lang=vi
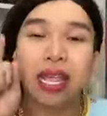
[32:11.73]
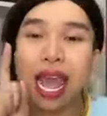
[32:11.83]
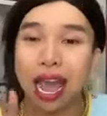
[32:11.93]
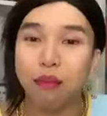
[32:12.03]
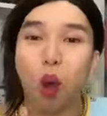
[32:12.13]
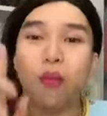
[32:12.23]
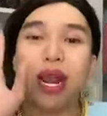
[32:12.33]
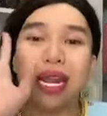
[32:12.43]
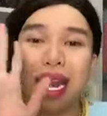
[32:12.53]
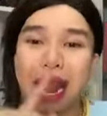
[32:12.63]
Chai 1
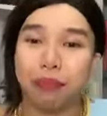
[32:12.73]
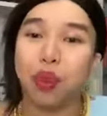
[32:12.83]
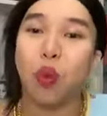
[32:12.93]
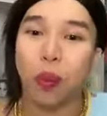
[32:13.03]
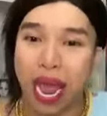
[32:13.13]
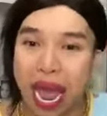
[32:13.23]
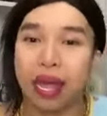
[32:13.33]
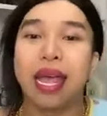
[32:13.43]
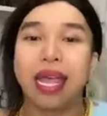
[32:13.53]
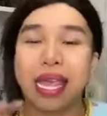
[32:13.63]
lít là 50
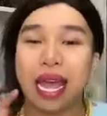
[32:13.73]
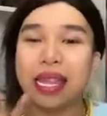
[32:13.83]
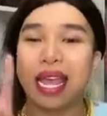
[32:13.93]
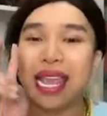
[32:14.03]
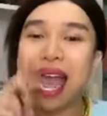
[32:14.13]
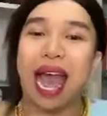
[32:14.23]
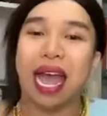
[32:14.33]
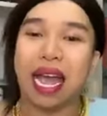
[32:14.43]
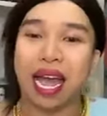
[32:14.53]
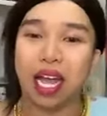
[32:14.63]
ngàn Dạ tiền Giang
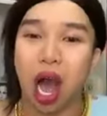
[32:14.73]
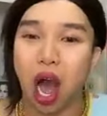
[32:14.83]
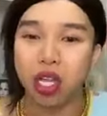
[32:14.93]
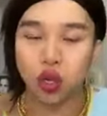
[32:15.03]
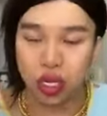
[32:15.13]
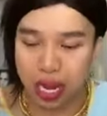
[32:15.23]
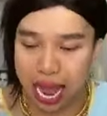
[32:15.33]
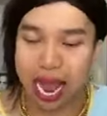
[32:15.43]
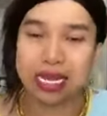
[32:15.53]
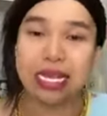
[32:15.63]
hai ngày có Xuất xứ
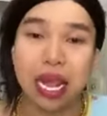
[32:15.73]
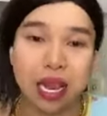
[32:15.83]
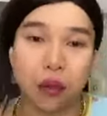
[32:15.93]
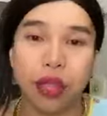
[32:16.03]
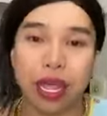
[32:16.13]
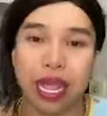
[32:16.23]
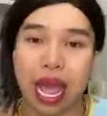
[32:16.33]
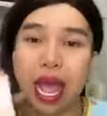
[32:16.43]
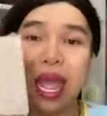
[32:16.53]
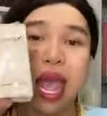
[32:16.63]
là hàng sinh nha quý vị
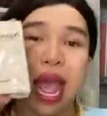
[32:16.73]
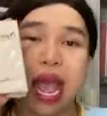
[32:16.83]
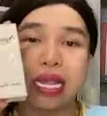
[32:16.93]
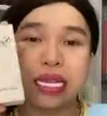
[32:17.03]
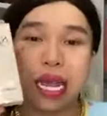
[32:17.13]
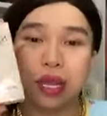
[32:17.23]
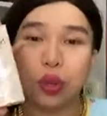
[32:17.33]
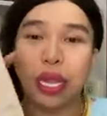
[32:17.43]
nha Hàng xinh,